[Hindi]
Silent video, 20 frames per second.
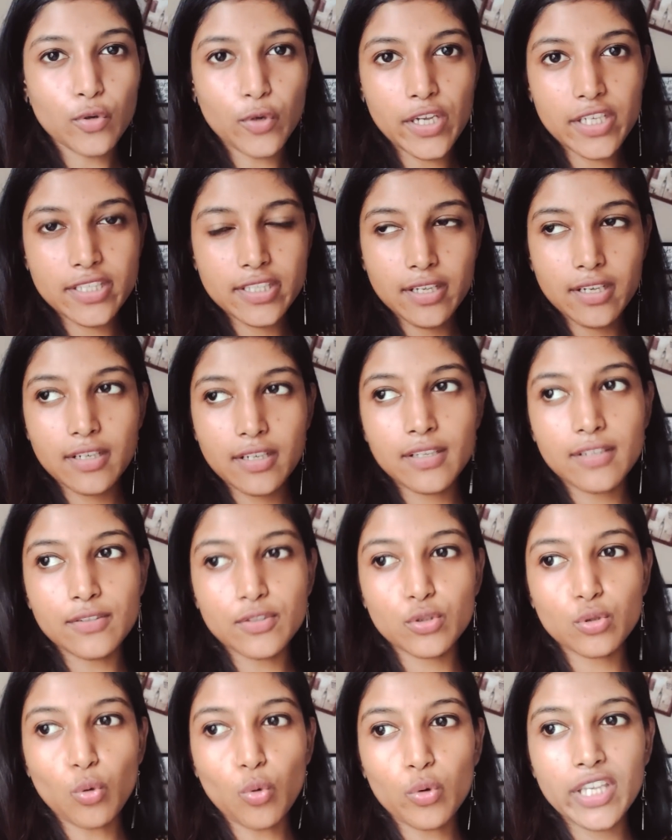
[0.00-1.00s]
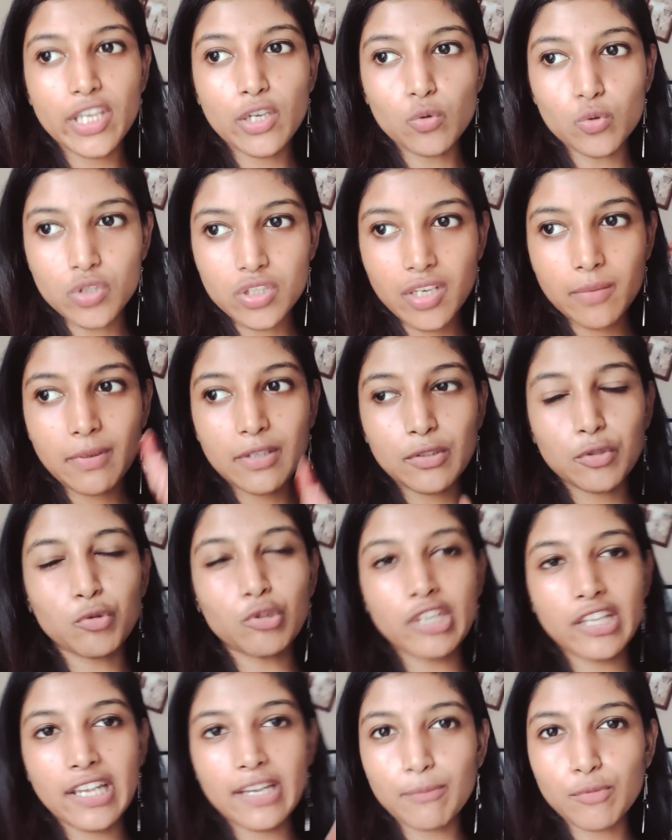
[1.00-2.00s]
हूँ थोड़ा सा सोऊंगी उसके बाद
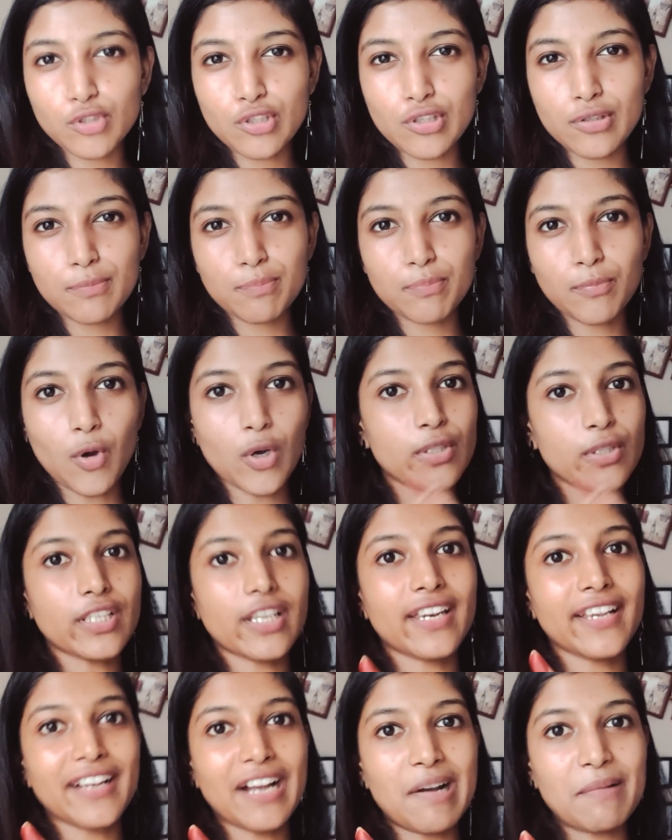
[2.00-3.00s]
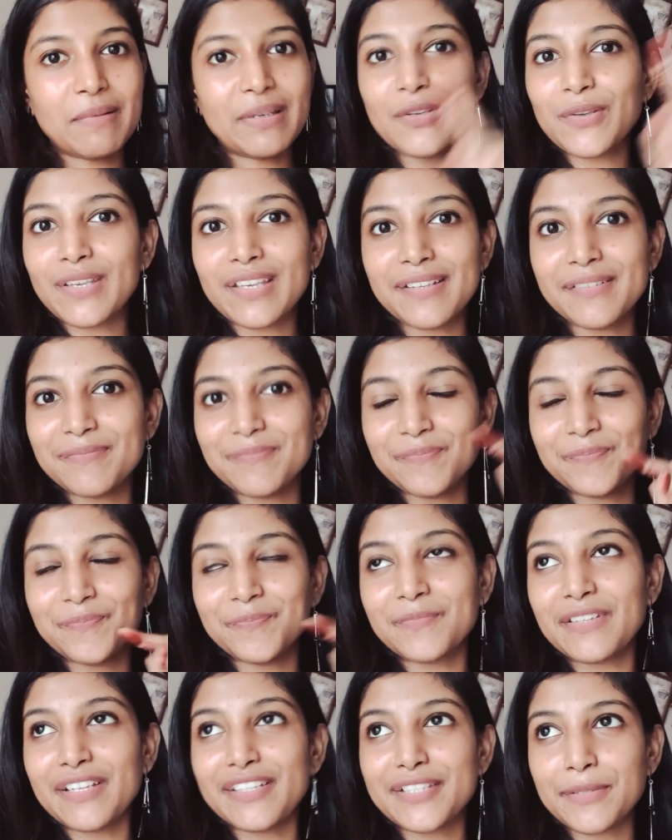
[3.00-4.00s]
उठ के मुझे बहुत सारे काम है
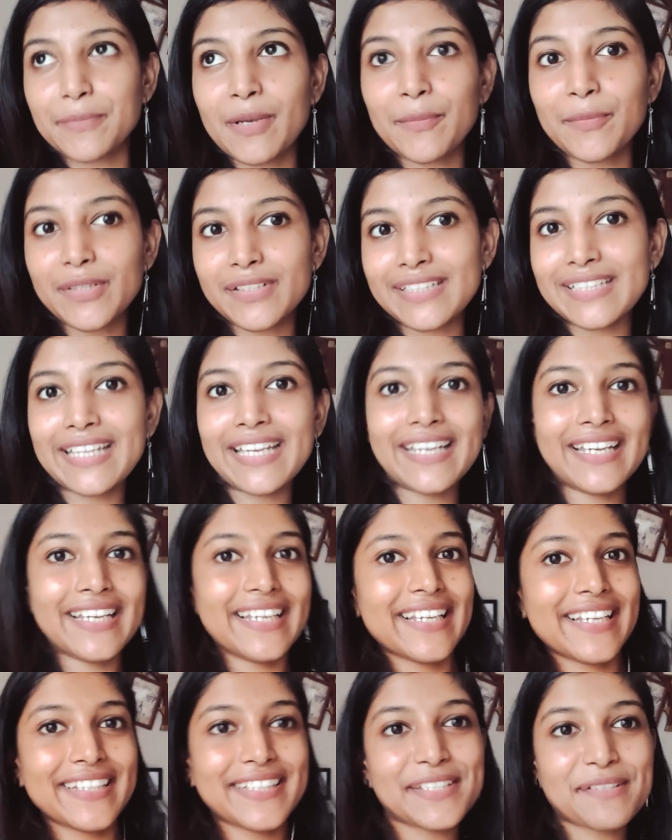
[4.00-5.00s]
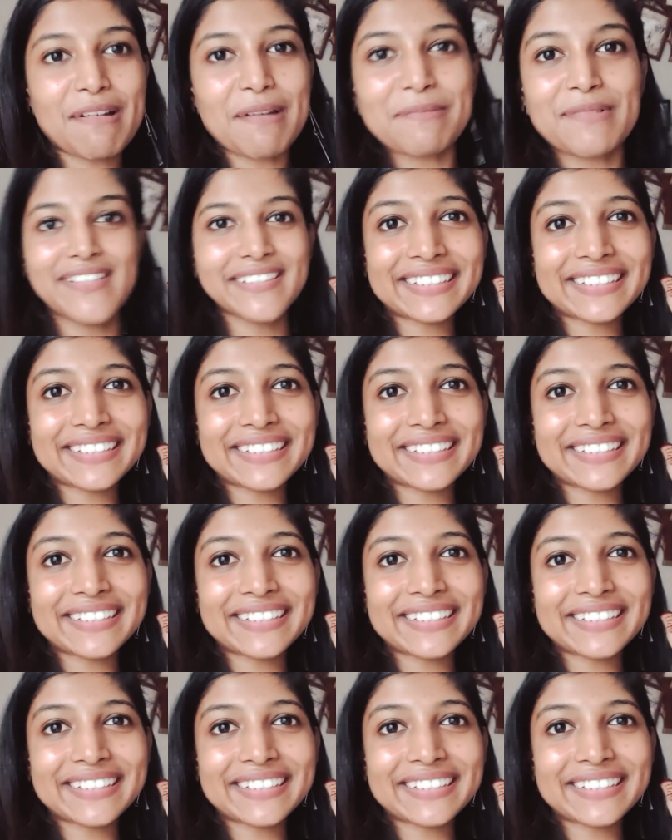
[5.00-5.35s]
क्योंकि इट्स माई बर्थडे इट्स माई